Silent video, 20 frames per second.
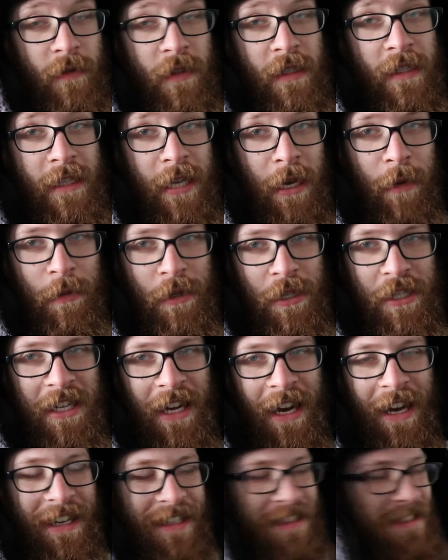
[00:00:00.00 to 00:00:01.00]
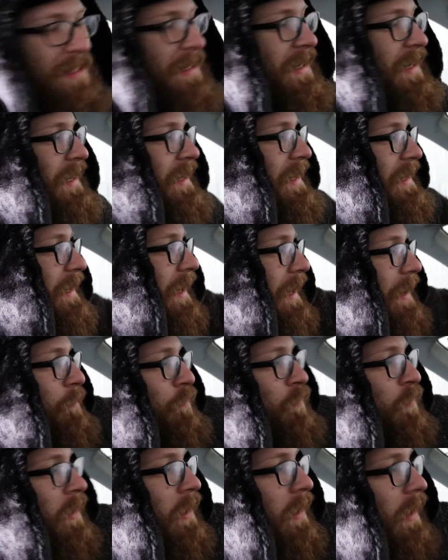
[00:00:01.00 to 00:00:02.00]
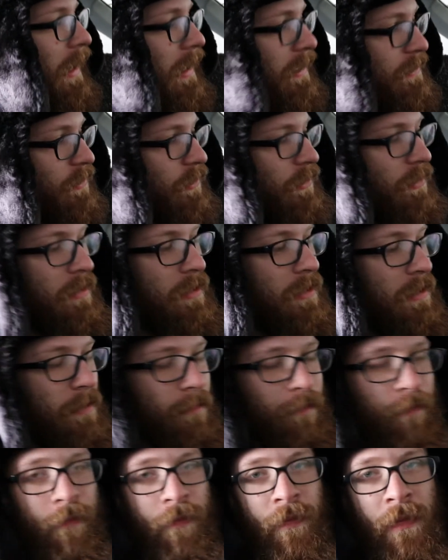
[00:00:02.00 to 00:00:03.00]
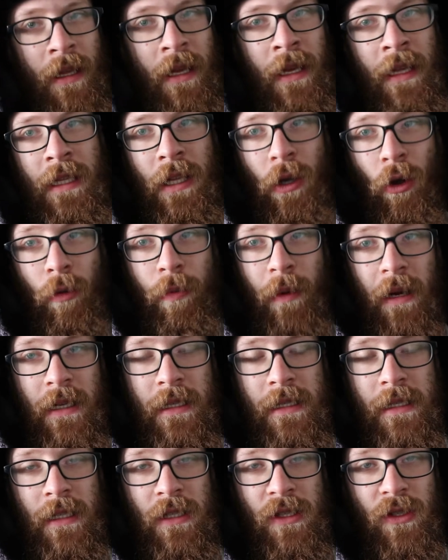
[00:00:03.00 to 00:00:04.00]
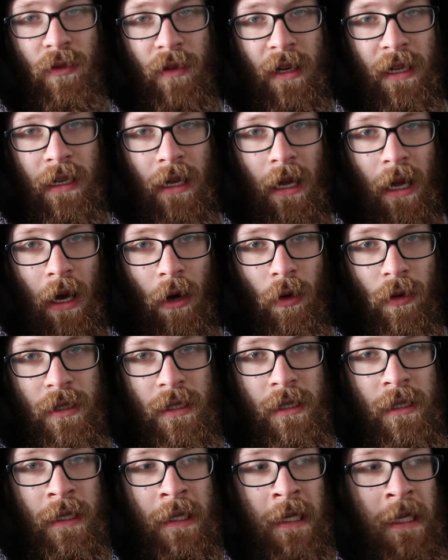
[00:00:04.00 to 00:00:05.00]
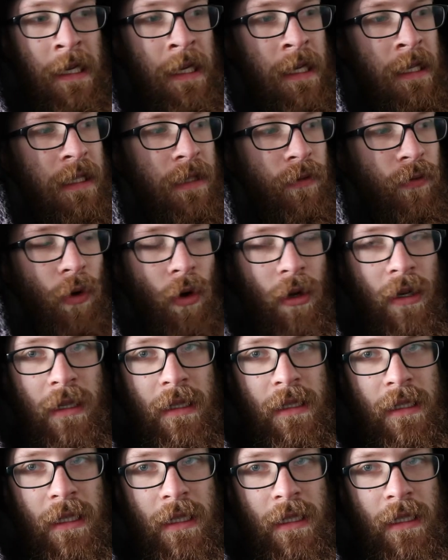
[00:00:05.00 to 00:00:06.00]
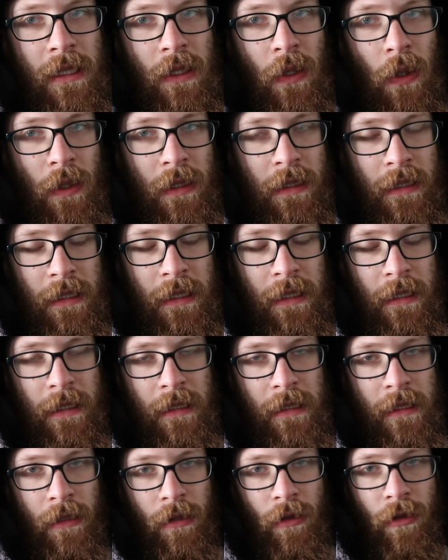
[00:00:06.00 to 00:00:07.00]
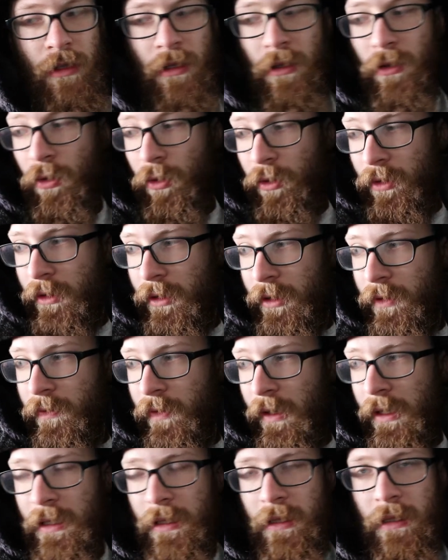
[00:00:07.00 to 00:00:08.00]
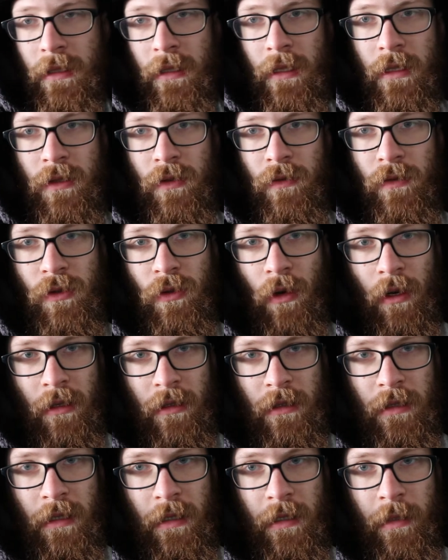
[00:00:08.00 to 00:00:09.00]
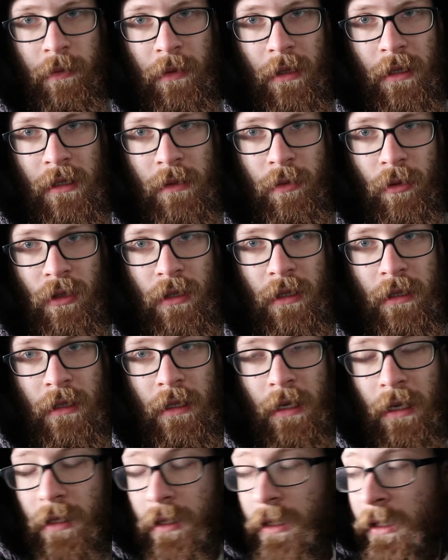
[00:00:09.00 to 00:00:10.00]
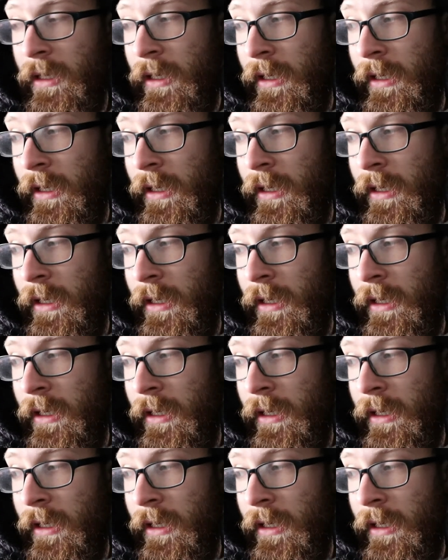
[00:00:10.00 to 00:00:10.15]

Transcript: wisst ihr Bescheid. Ja, also ähm, die Rückbank ist jetzt soweit raus. Die vorderen Sitze noch nicht, das hat auch den Grund, weil ich die jetzt sowieso alle nicht abtransportieren kann.